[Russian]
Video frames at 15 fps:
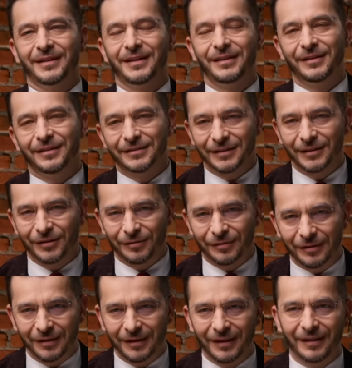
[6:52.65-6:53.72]
а это, значит,
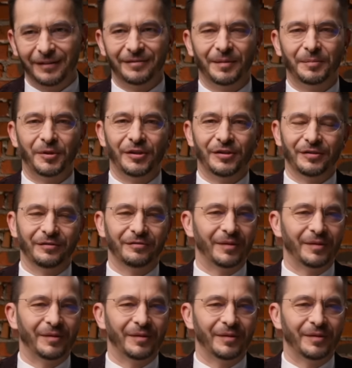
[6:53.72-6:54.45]
вот фабричная.